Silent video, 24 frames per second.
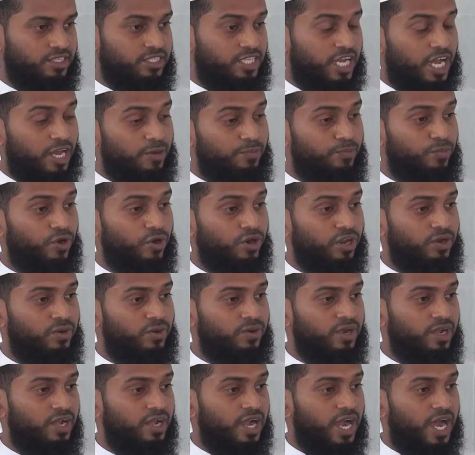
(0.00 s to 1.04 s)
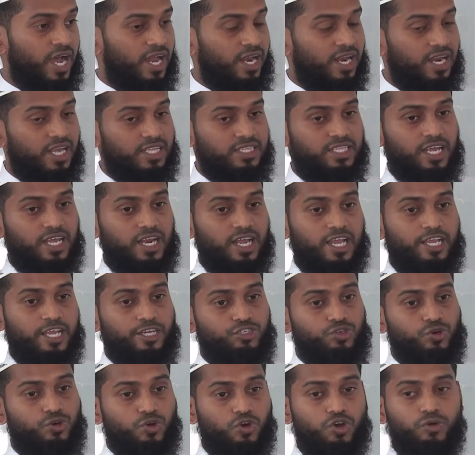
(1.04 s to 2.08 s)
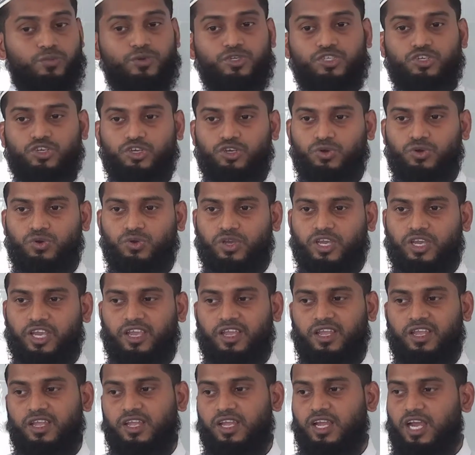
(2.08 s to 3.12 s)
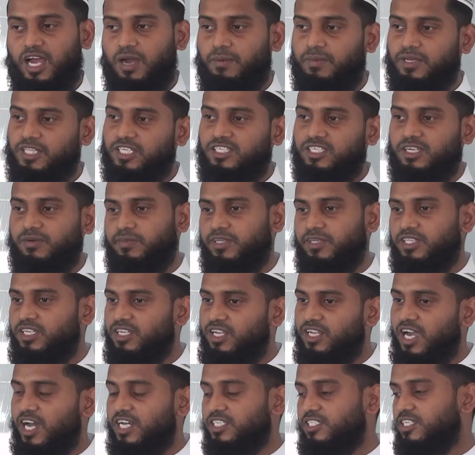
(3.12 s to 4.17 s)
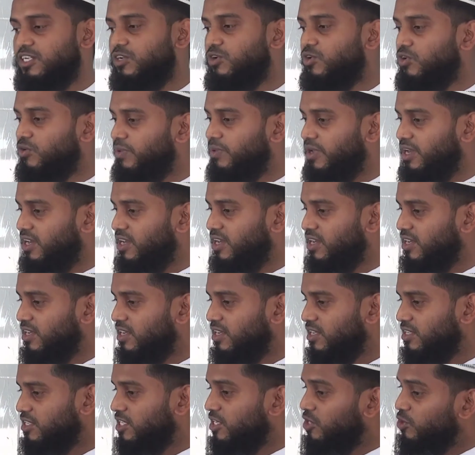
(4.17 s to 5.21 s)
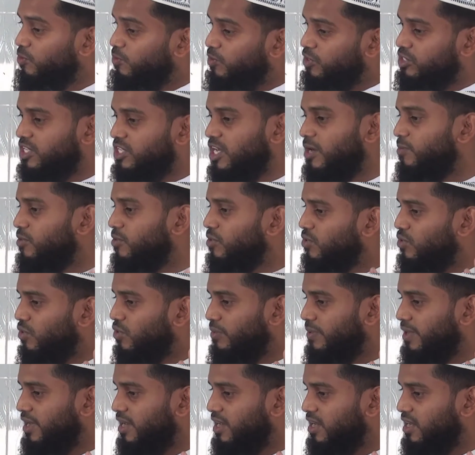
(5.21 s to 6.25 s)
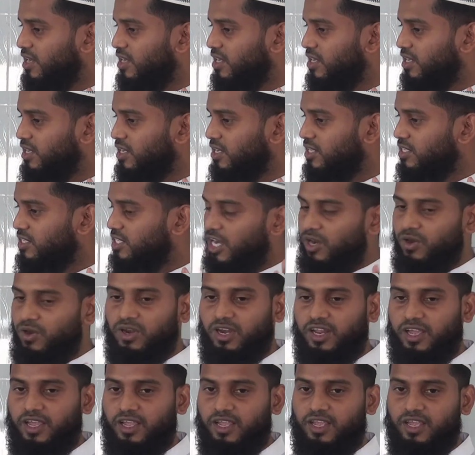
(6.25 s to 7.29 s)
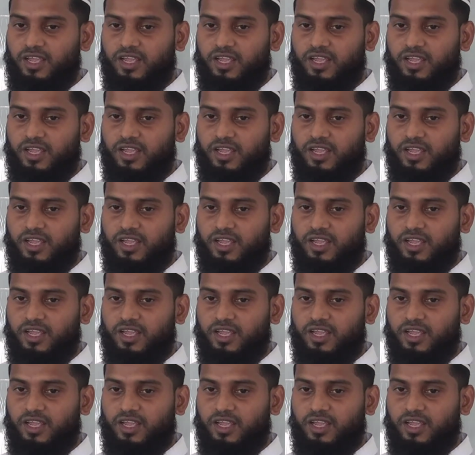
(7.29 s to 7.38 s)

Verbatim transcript: তারপরেও আল্লাহ তালা এই সূক্ষ্ম বিষয়গুলোকে আমাদের সামনে তিনি হাজির করবেন তিনি উপস্থাপন করবেন তাহলে